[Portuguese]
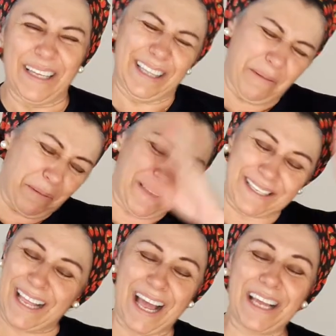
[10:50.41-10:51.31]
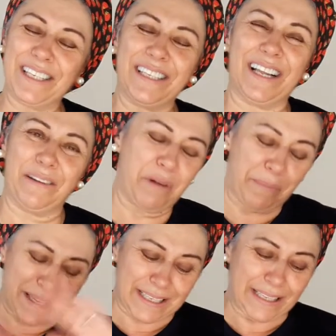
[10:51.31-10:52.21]
Dá uma passada, uma
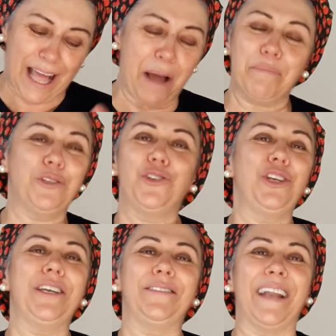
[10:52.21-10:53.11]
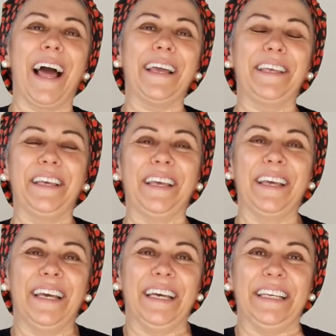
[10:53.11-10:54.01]
passada rapidinho lá
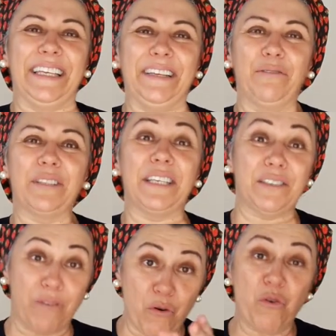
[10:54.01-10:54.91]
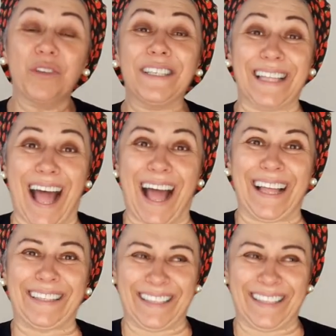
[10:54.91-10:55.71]
que que vocês vão gostar.